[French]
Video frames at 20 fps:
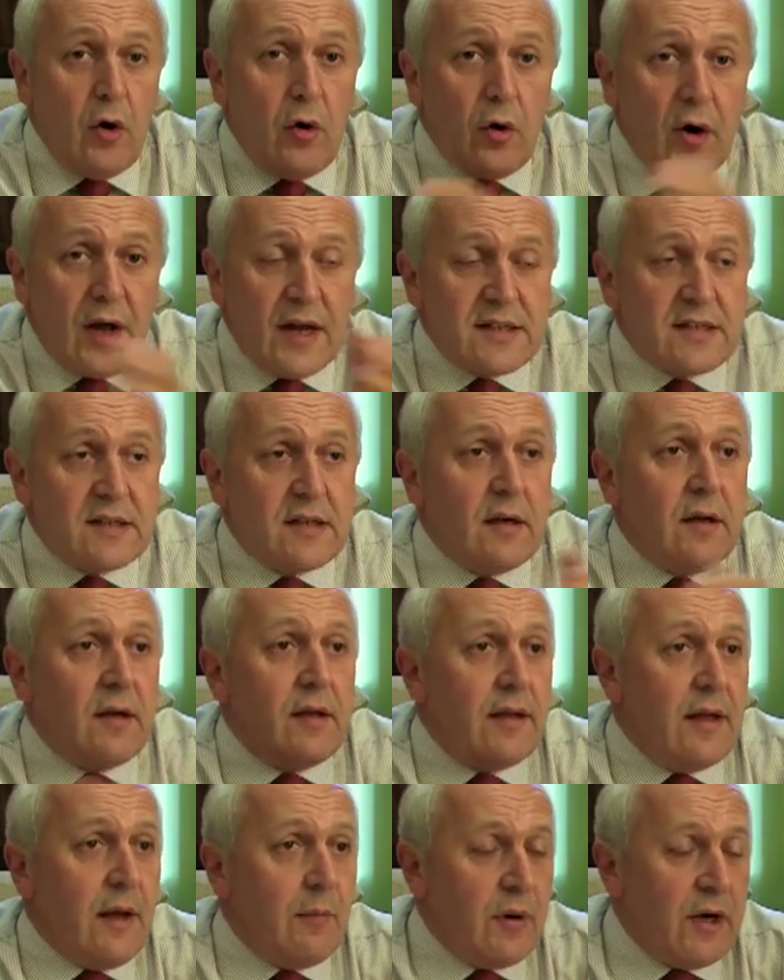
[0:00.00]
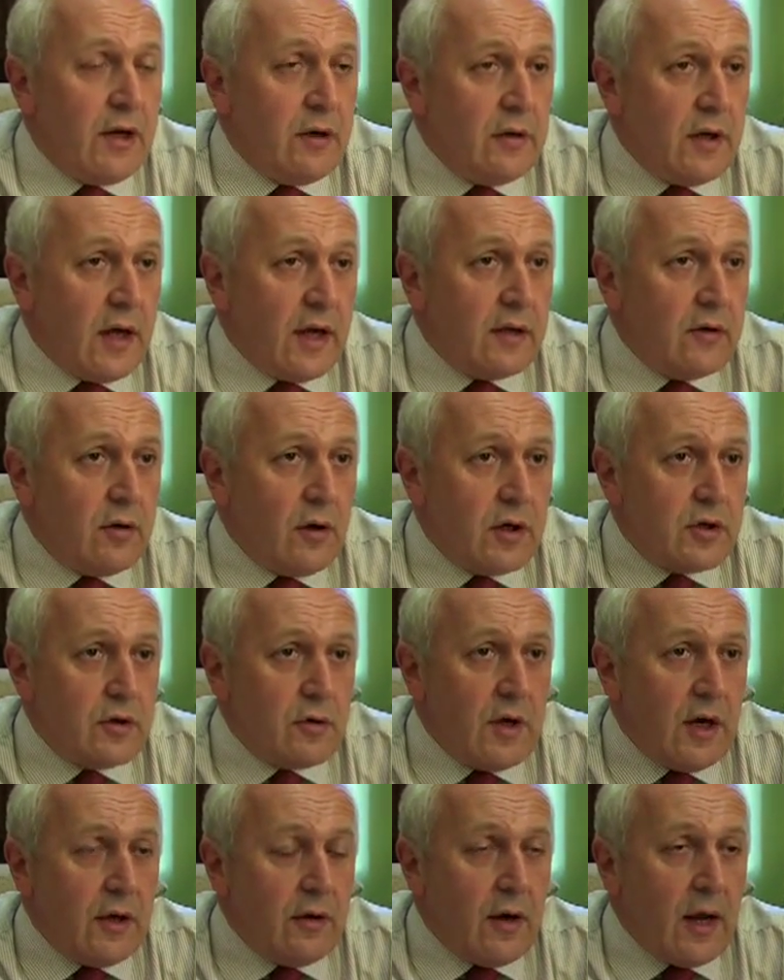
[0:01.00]
Le reste, d'après le directeur
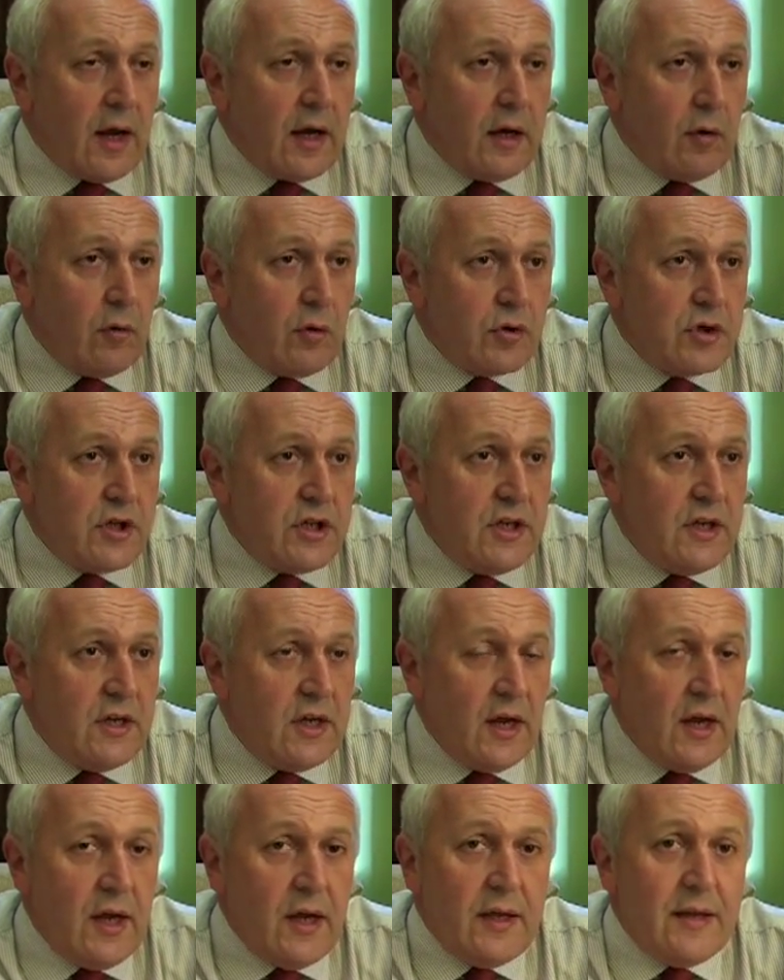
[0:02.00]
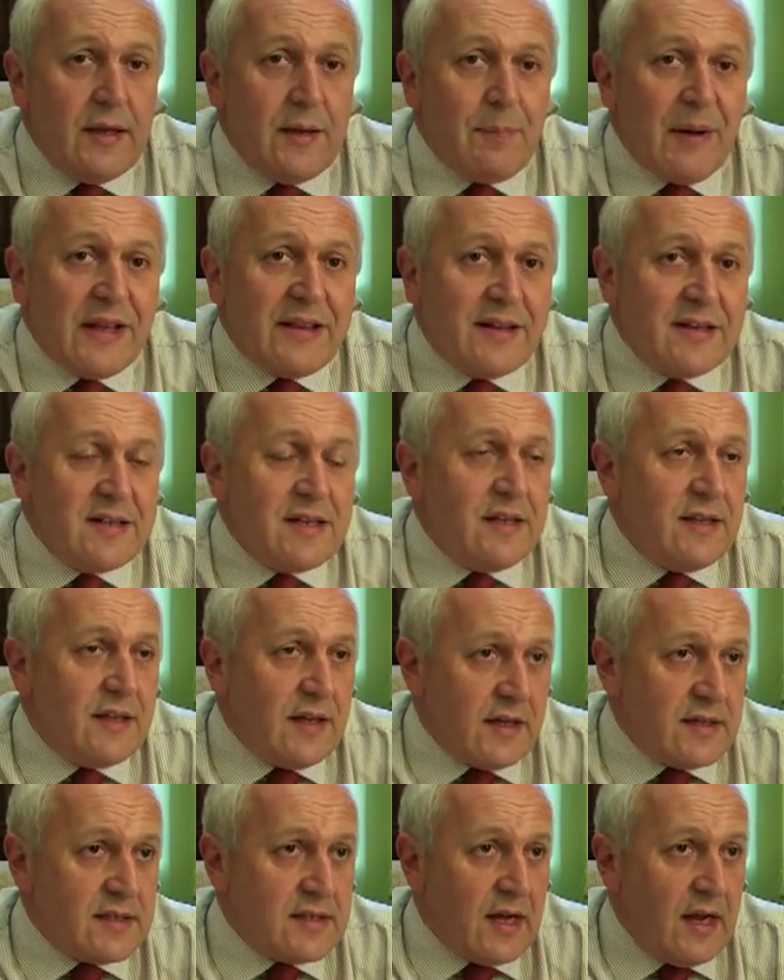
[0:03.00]
régional de l'archéologie, n'est pas très
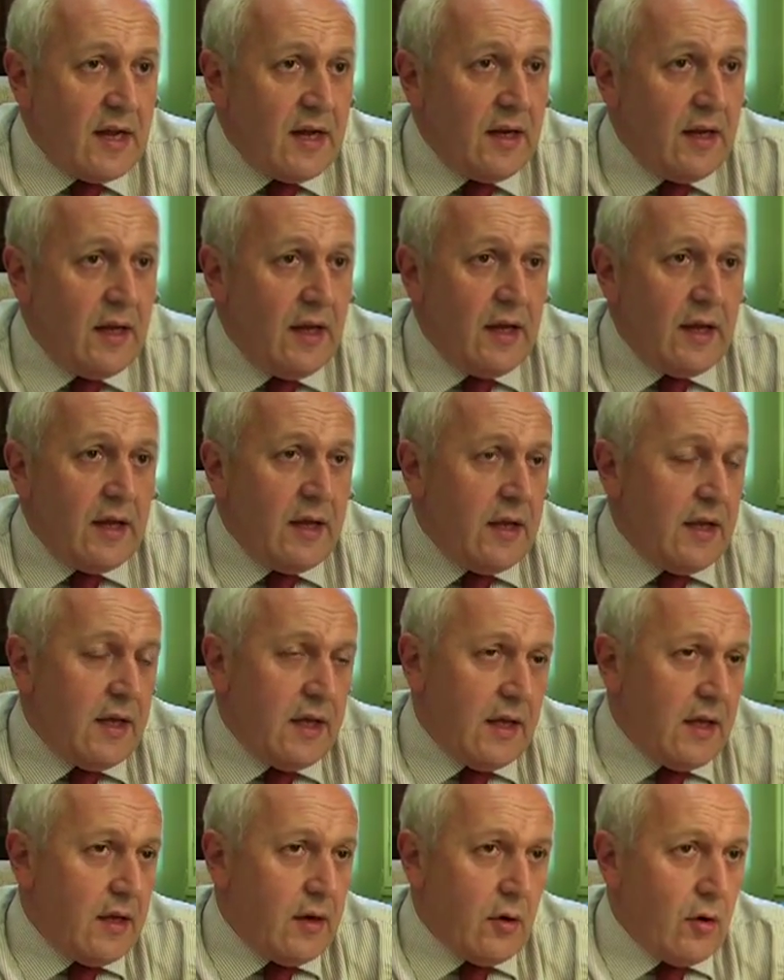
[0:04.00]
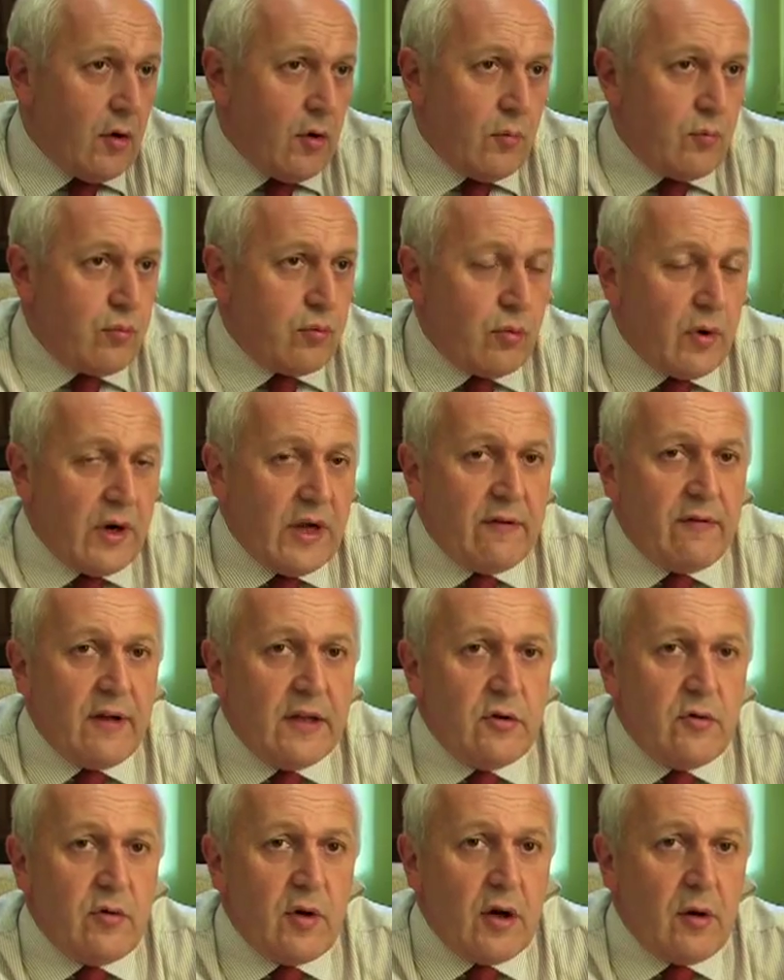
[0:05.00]
intéressant et pourrait
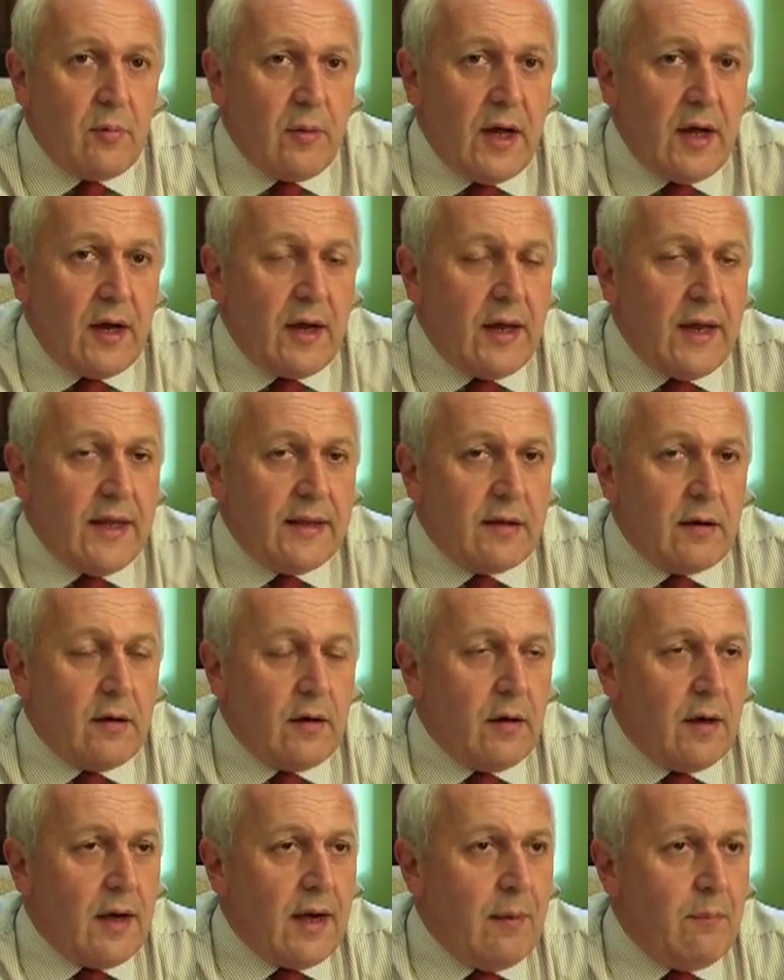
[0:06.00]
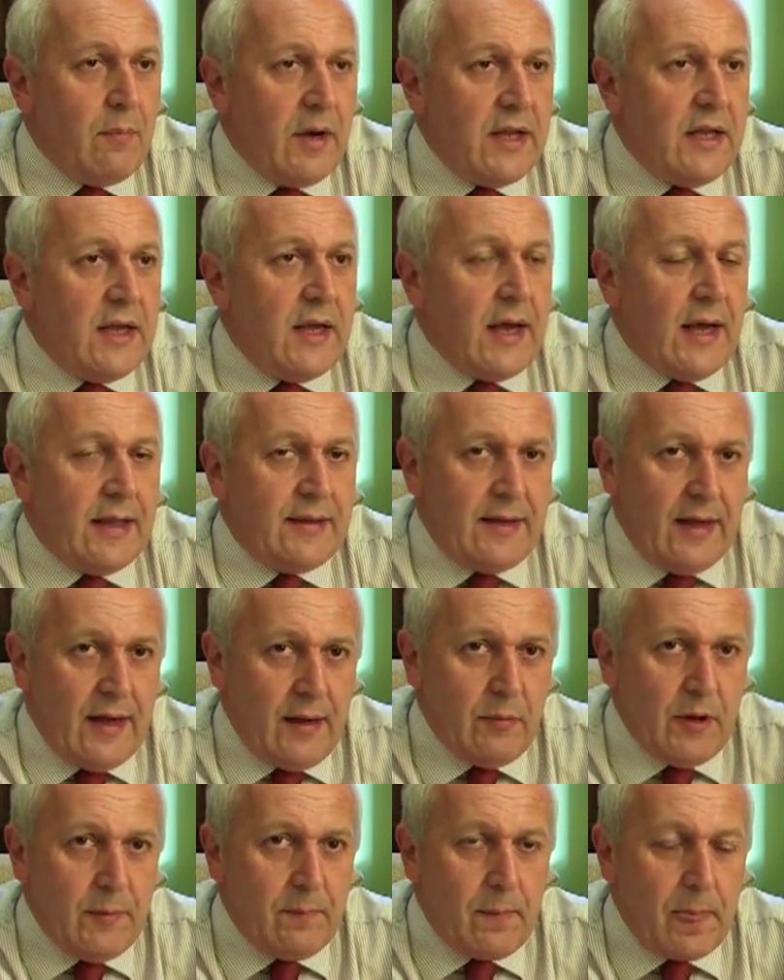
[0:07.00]
éventuellement être remblayé à
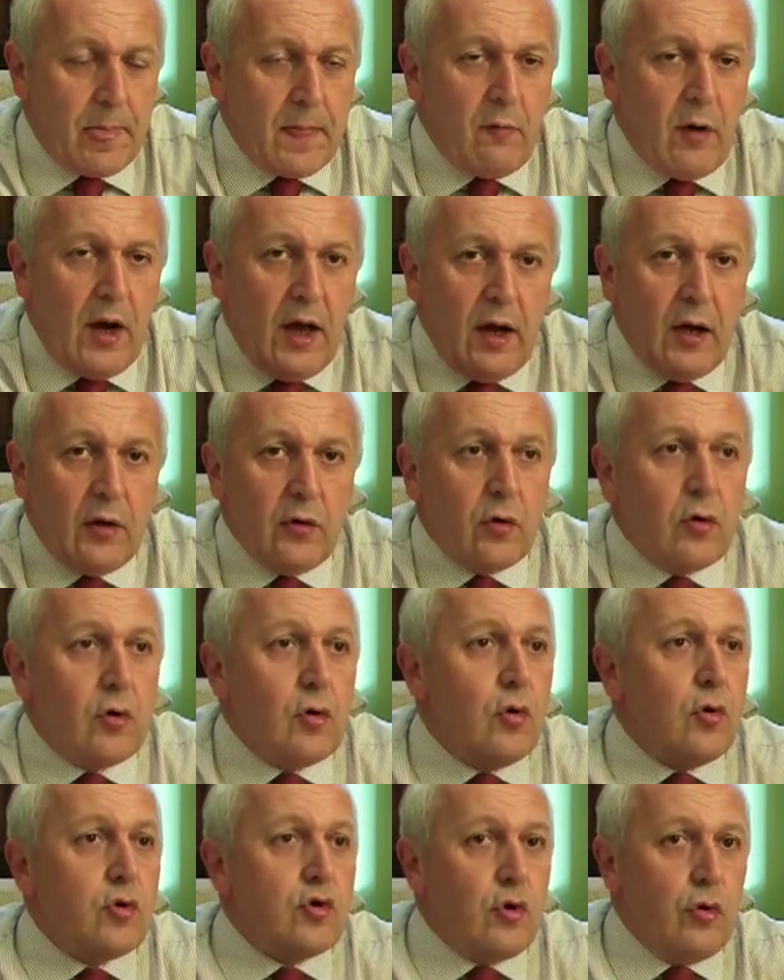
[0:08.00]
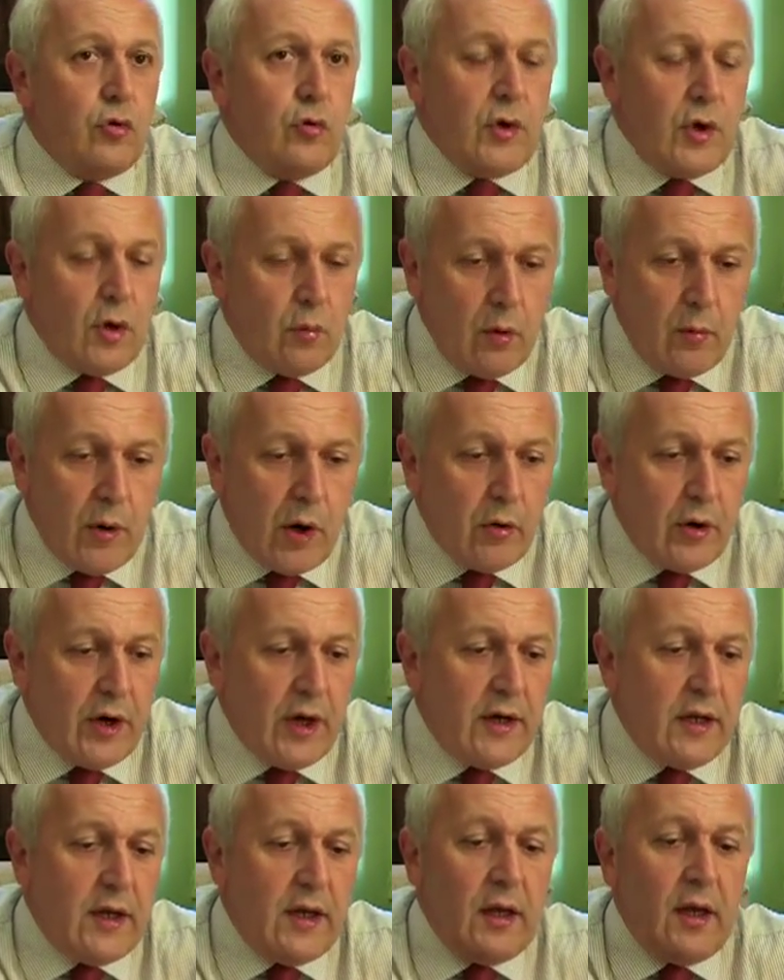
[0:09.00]
terre. Voilà. Donc aujourd'hui, au moment où on
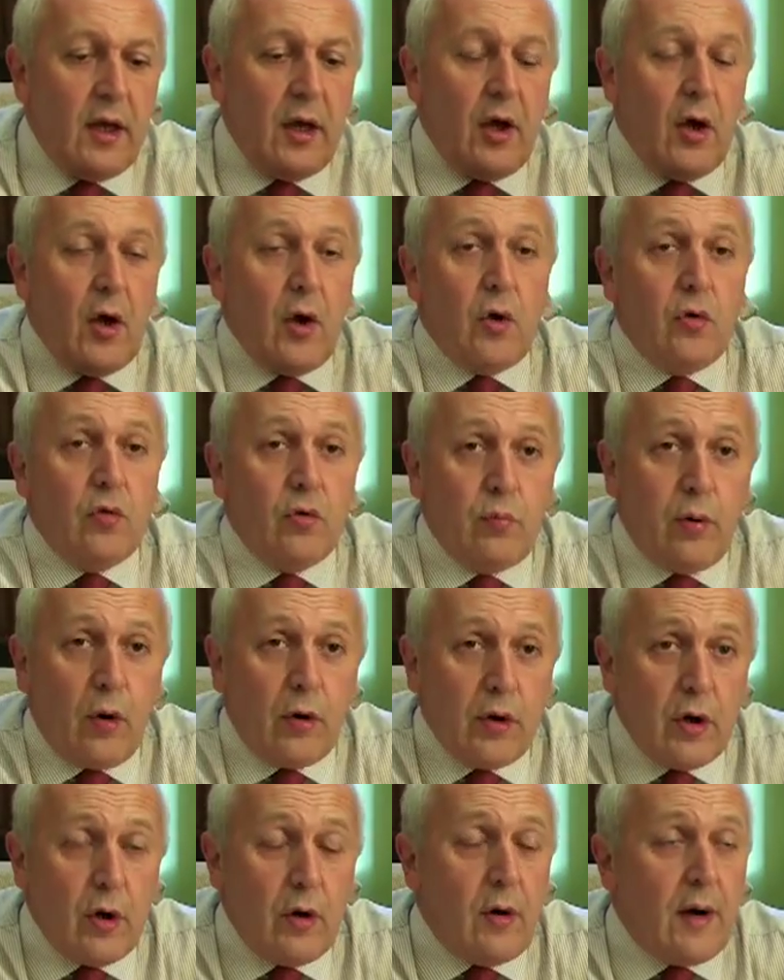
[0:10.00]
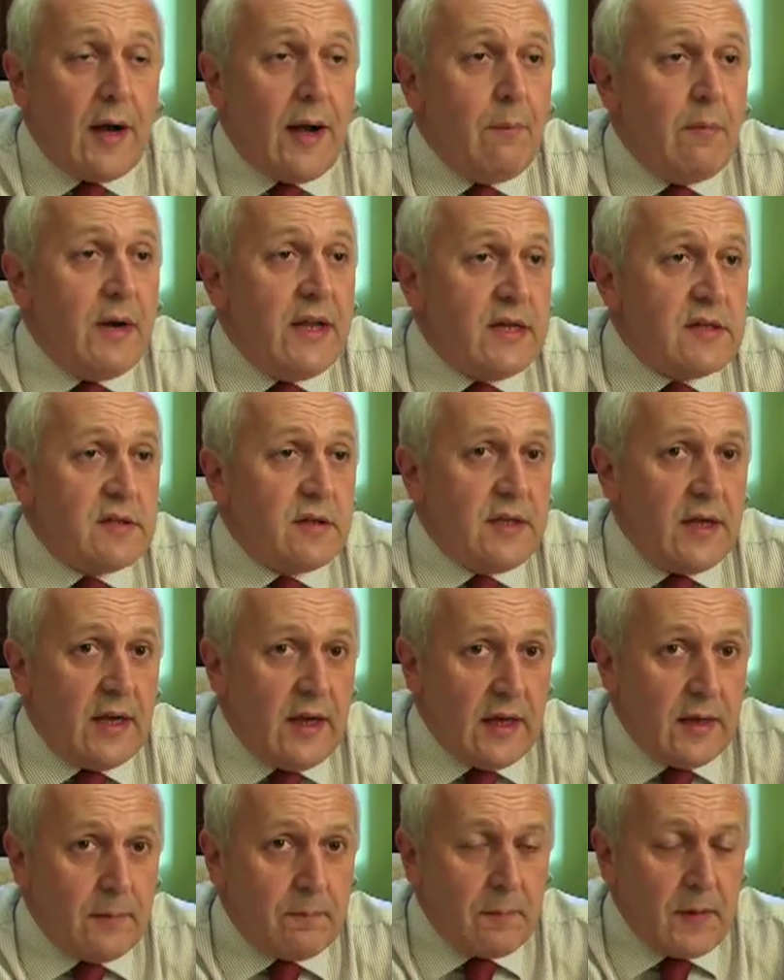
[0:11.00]
en est, nous pourrions remblayer ce
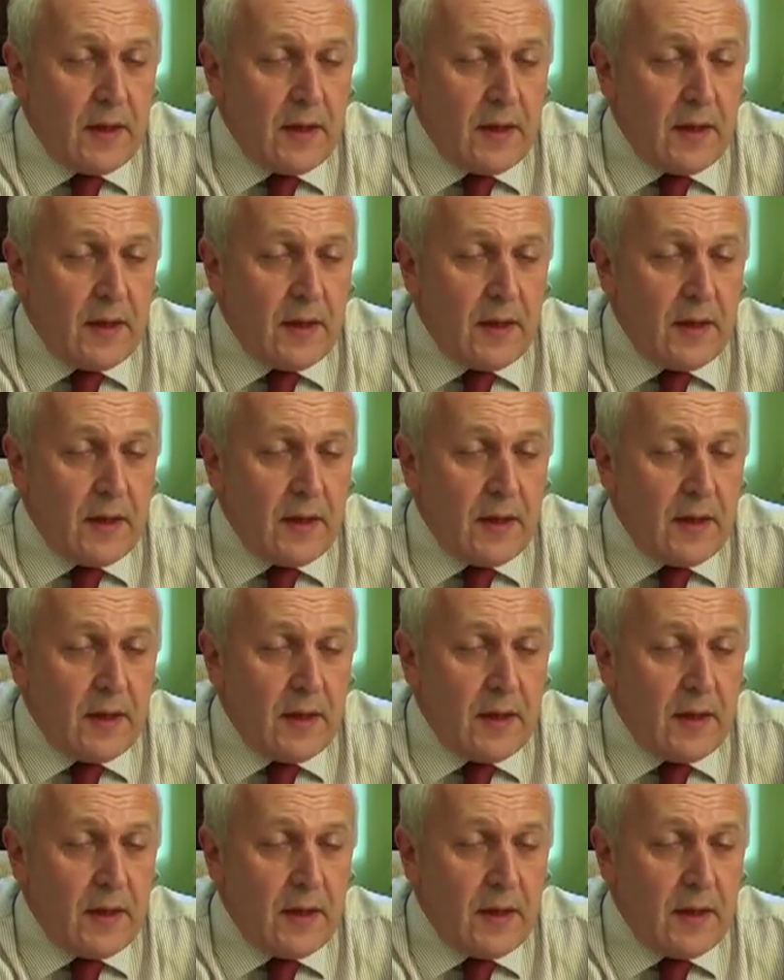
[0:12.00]
terrain.